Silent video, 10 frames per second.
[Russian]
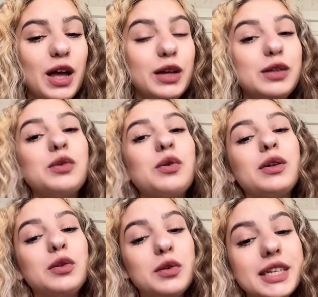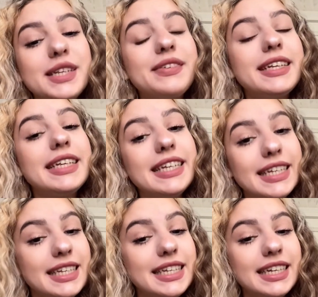Но, ну
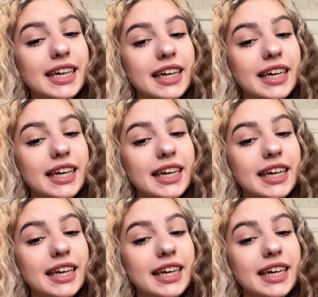извините,